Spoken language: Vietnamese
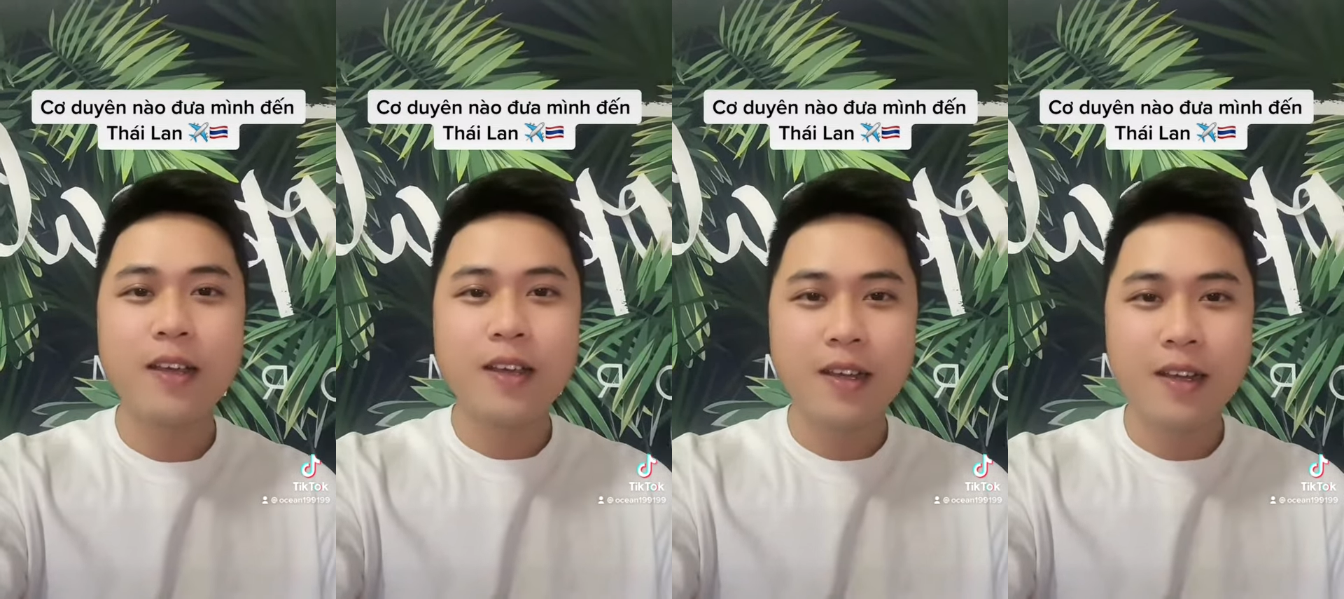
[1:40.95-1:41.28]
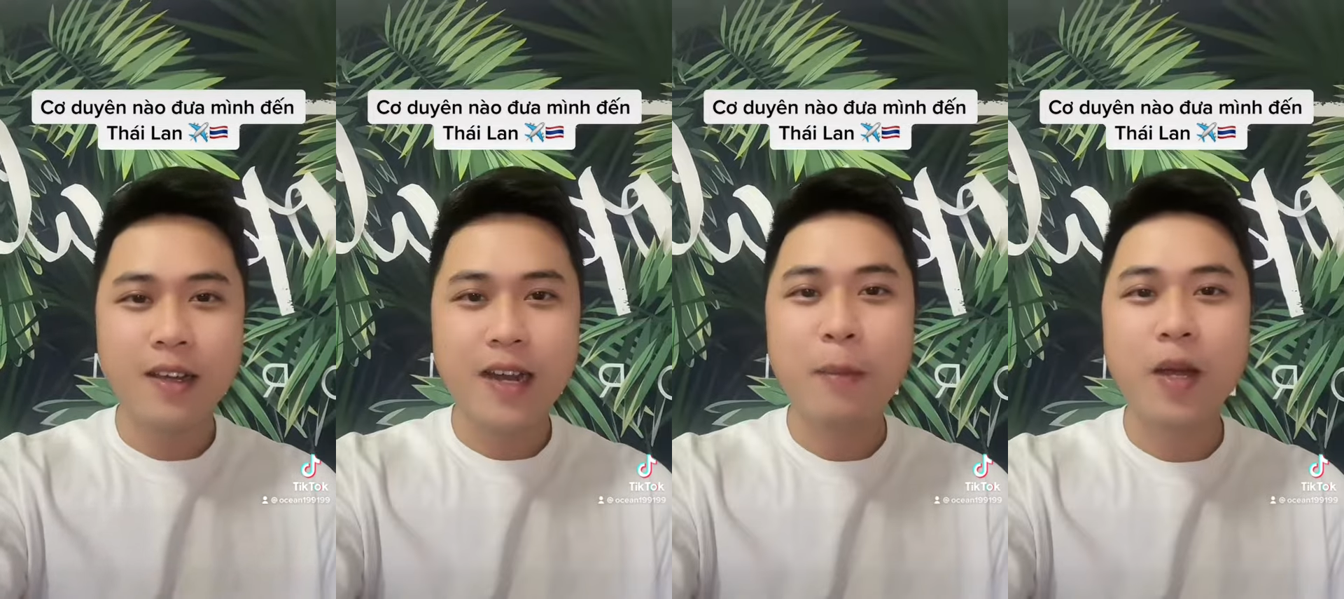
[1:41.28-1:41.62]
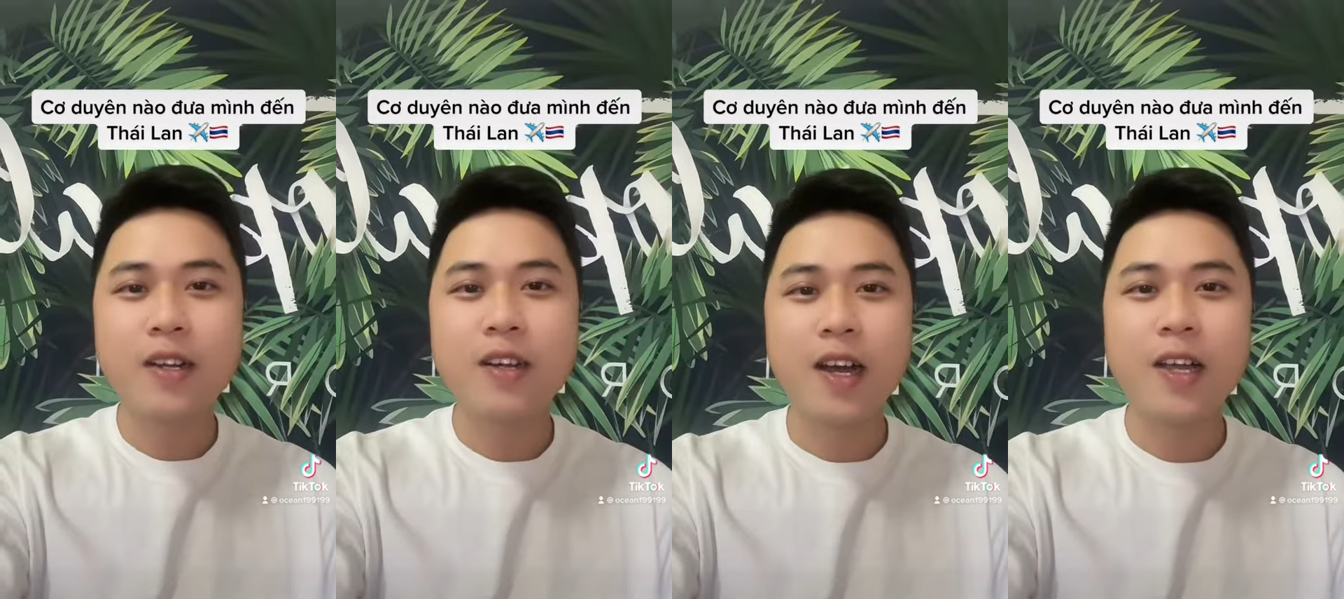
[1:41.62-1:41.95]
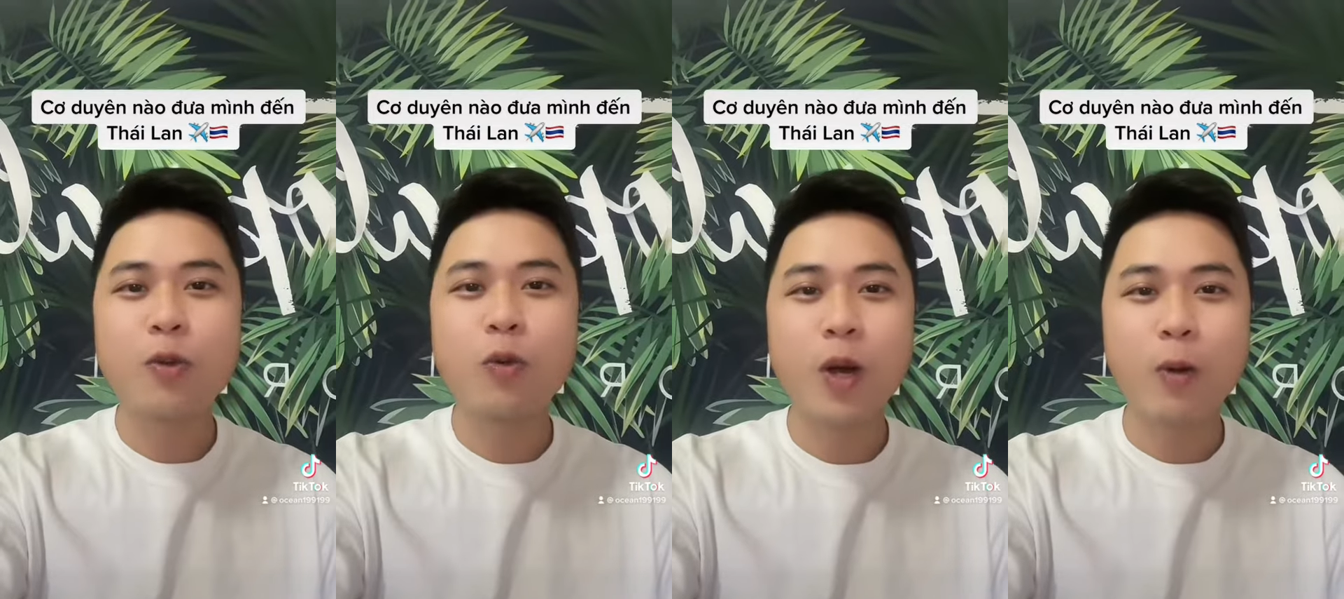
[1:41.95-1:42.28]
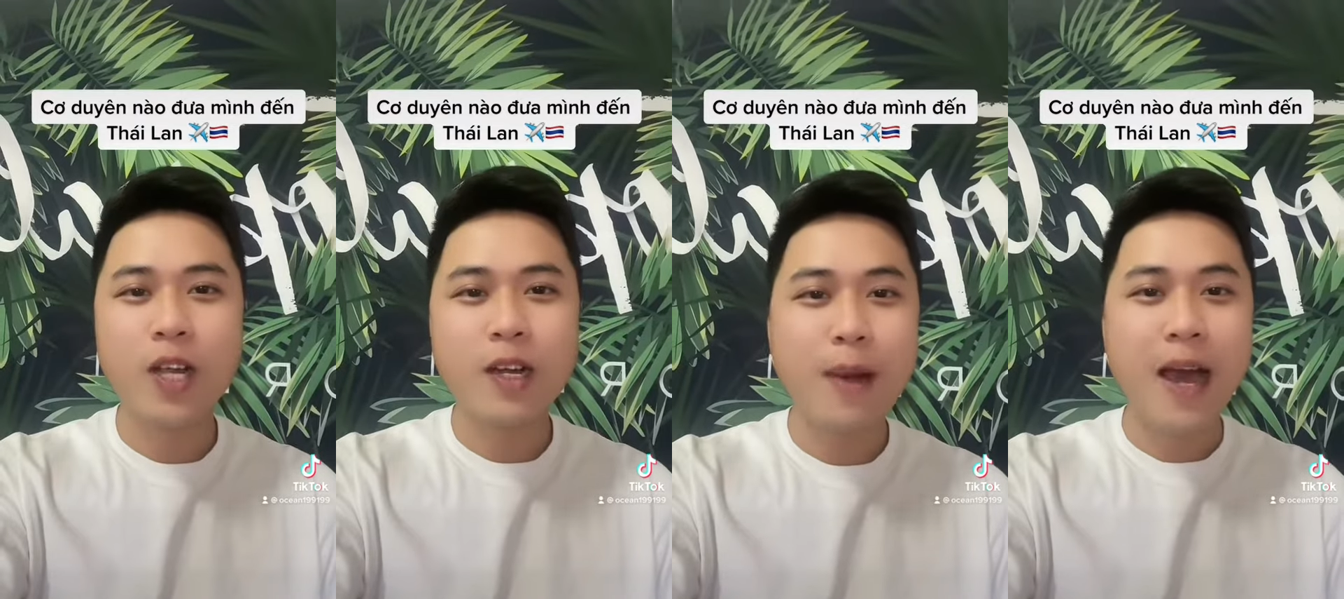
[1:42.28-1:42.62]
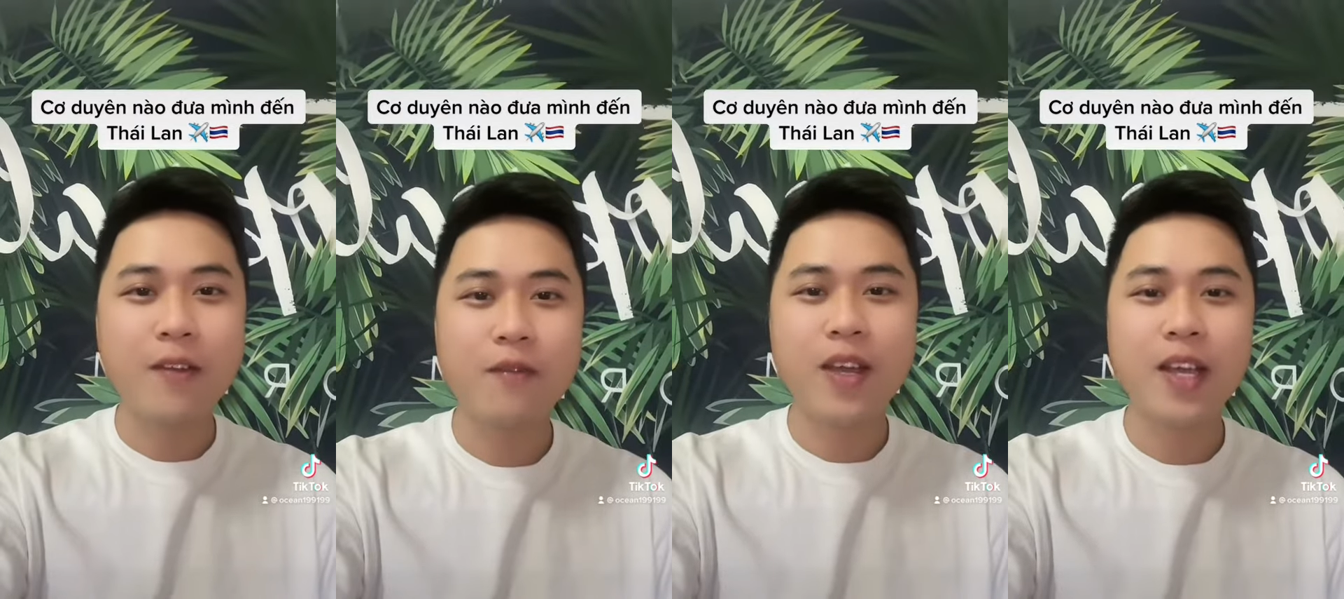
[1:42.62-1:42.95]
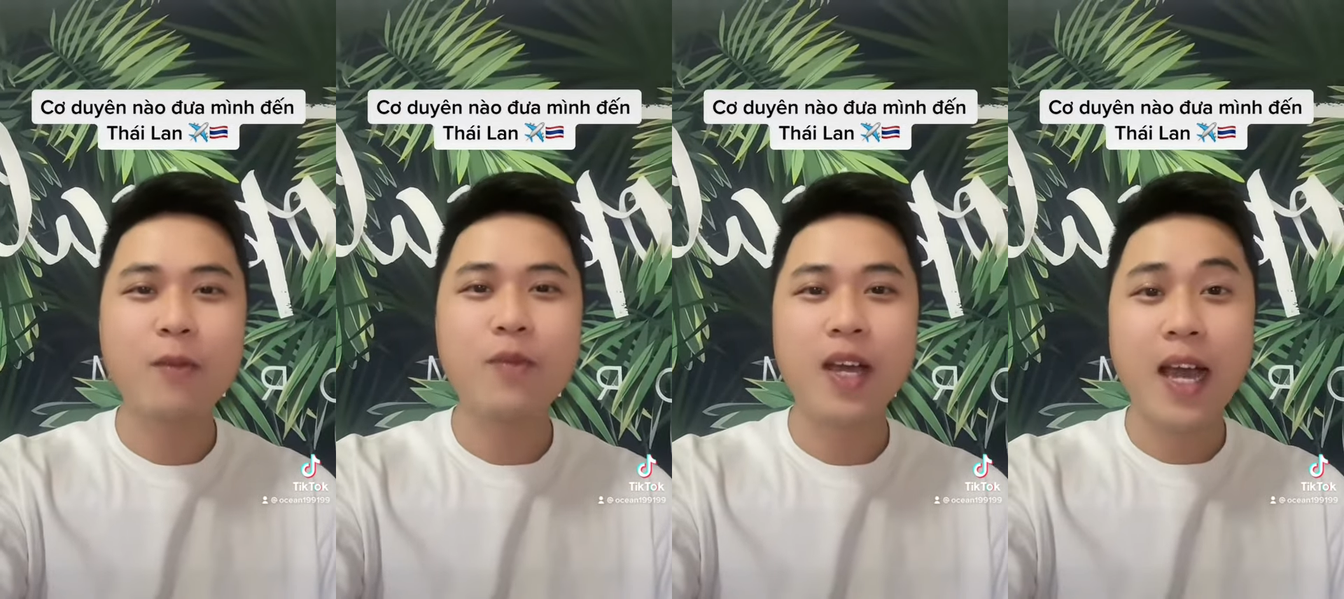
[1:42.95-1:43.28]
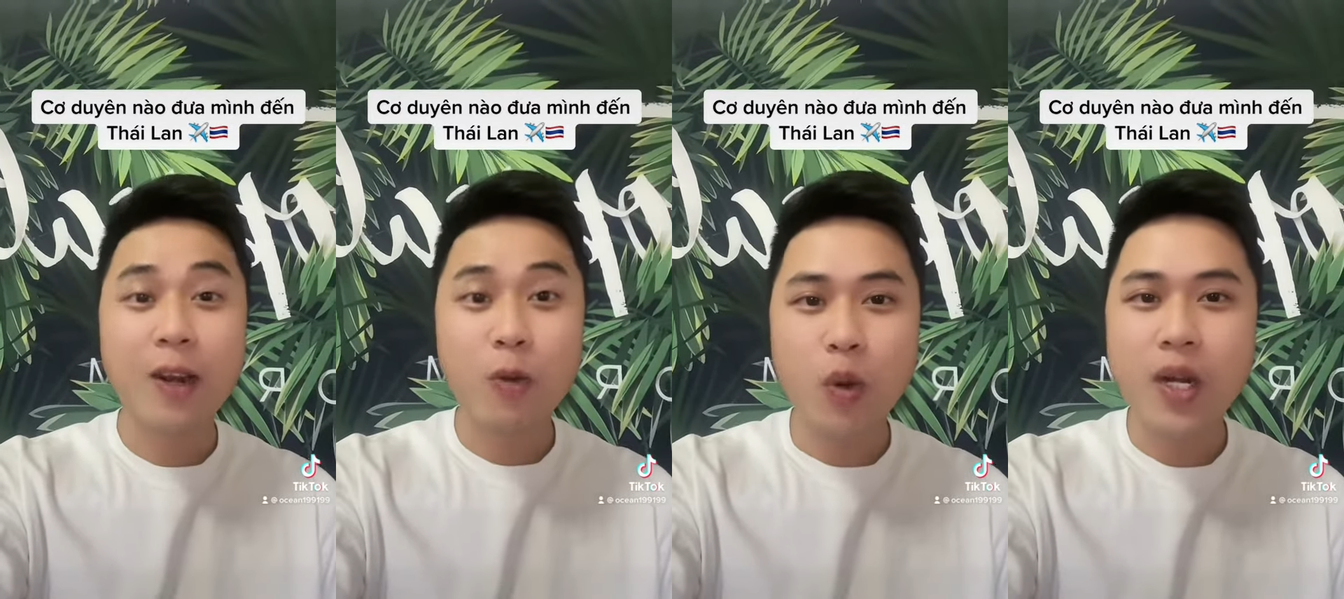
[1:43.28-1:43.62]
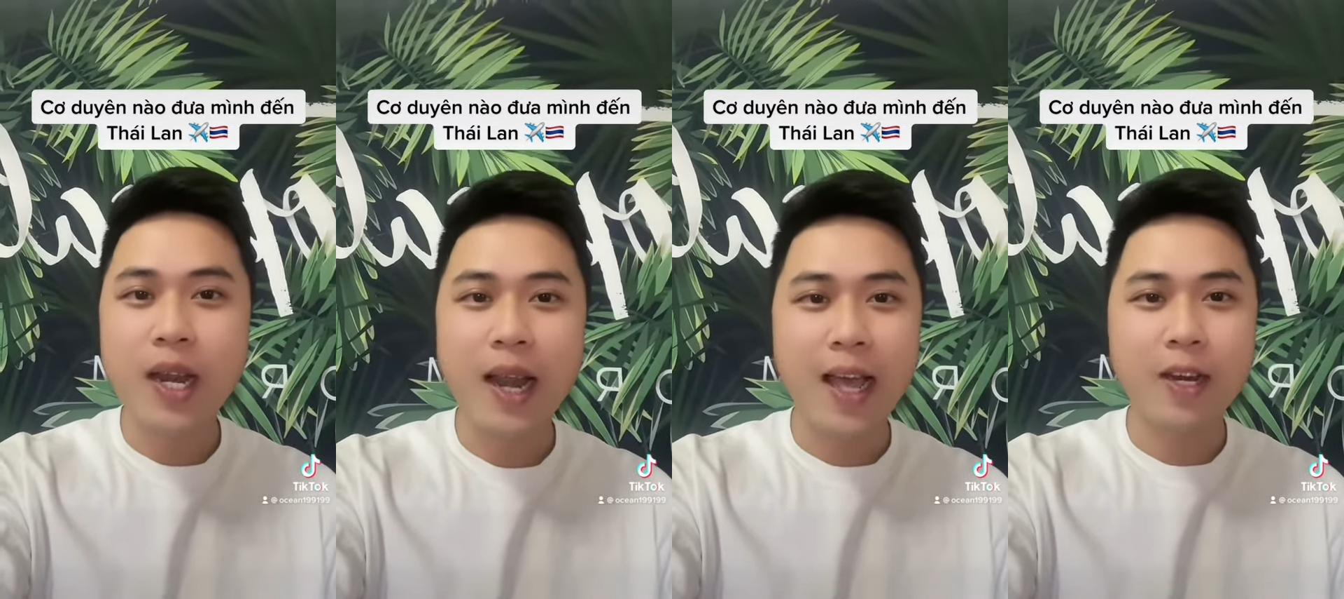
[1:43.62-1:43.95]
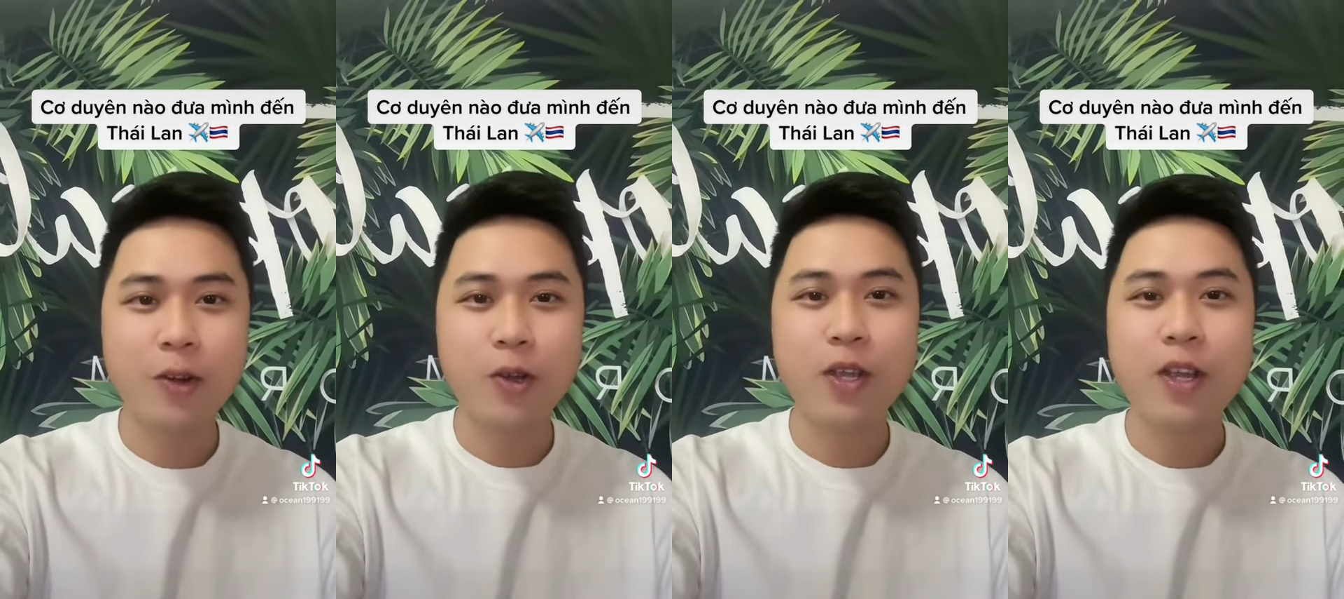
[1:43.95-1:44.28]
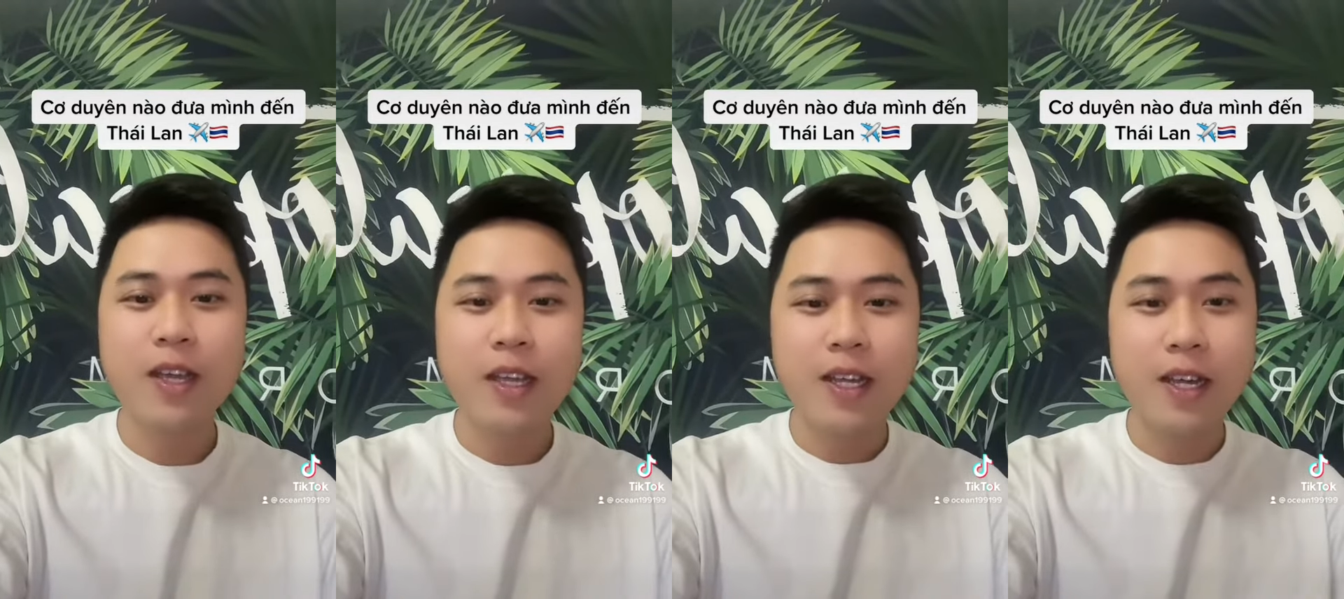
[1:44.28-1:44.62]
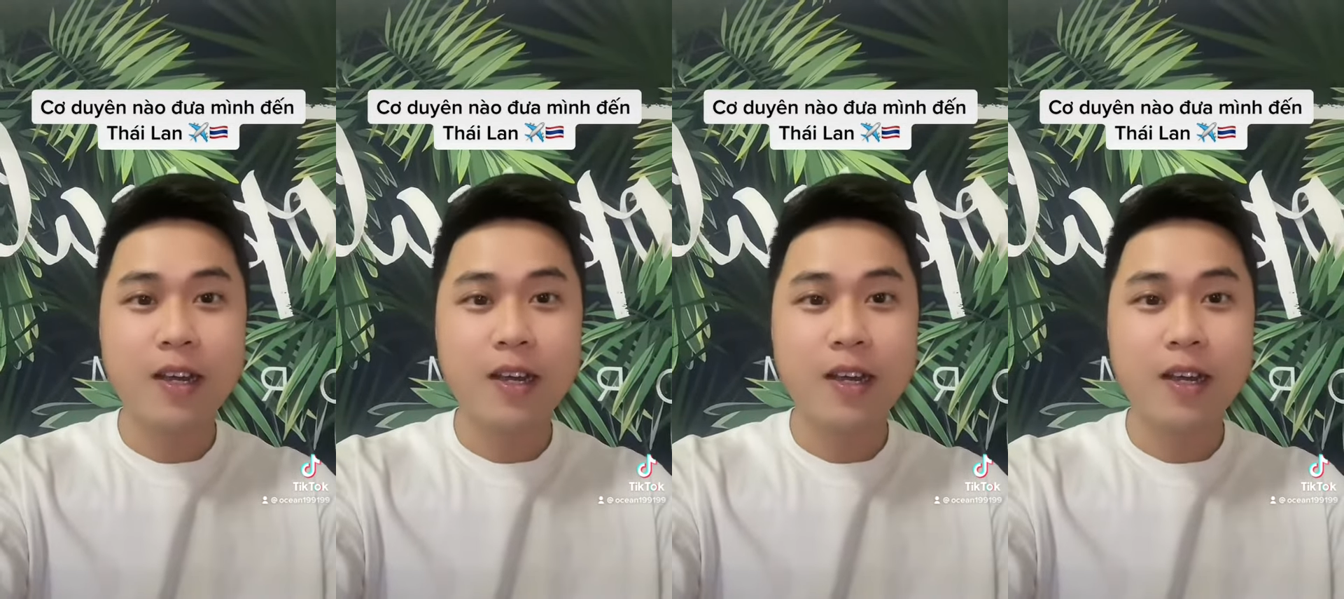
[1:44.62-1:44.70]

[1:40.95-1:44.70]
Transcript: à, đáp ứng được cái nhu cầu cơ bản về cái việc ăn uống đi lại rồi à,